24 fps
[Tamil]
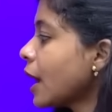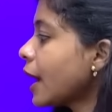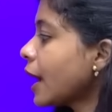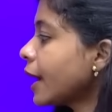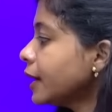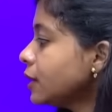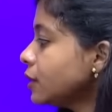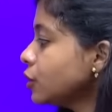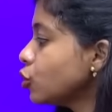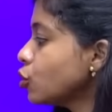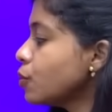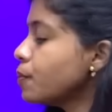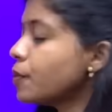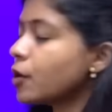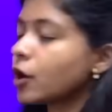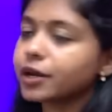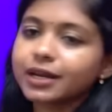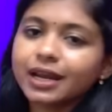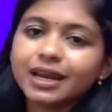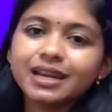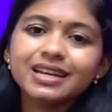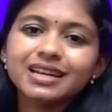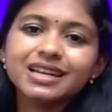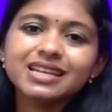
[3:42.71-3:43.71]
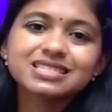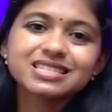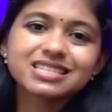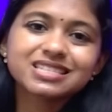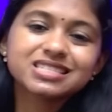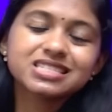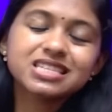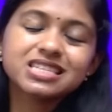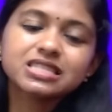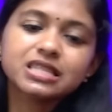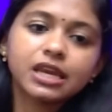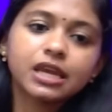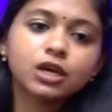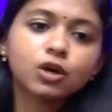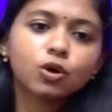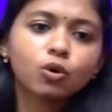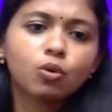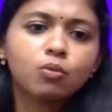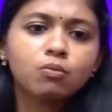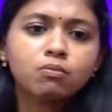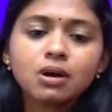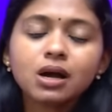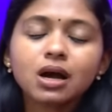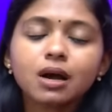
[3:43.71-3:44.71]
அண்ட் டூ பாயிண்ட் நைனில் சிக்ஸ் த்ரீ
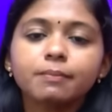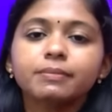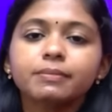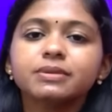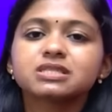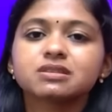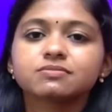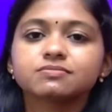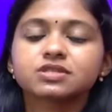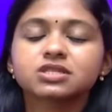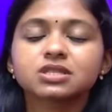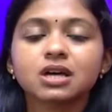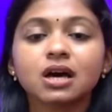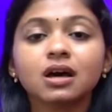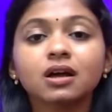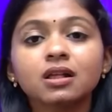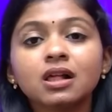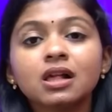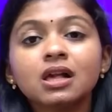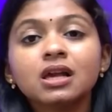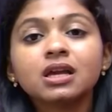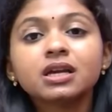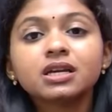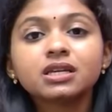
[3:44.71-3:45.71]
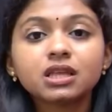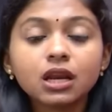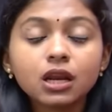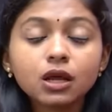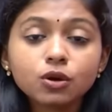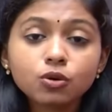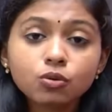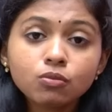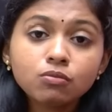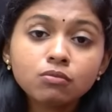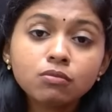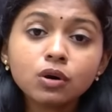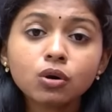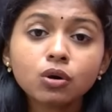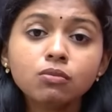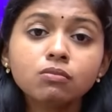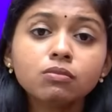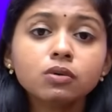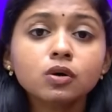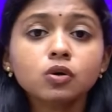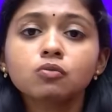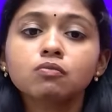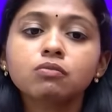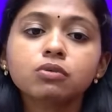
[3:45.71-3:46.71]
ரொம்ப கம்மி சம்ஸ் தான் இதெல்லாம் ரொம்ப
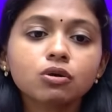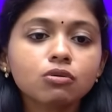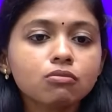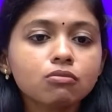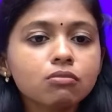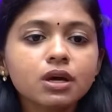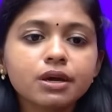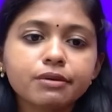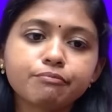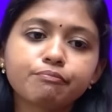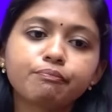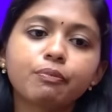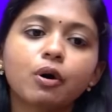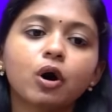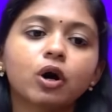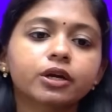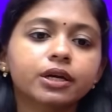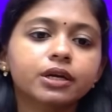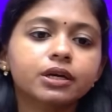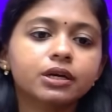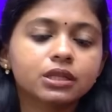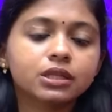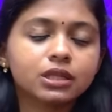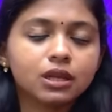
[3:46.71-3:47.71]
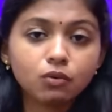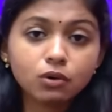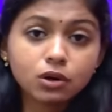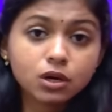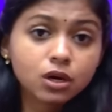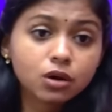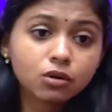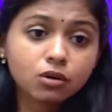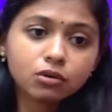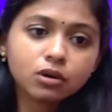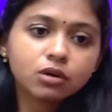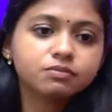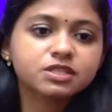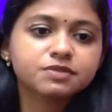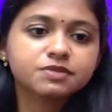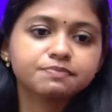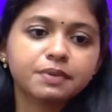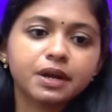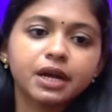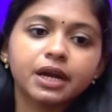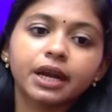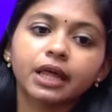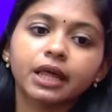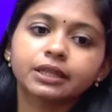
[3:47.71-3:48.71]
ரொம்ப ரொம்ப ரொம்ப இம்பார்ட்டண்ட் இதில் ஒன்றை கூட மிஸ்
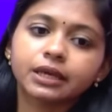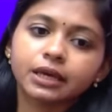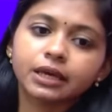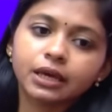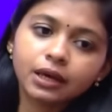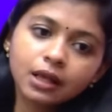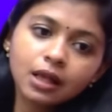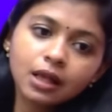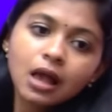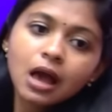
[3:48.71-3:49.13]
பண்ணிடாதீங்க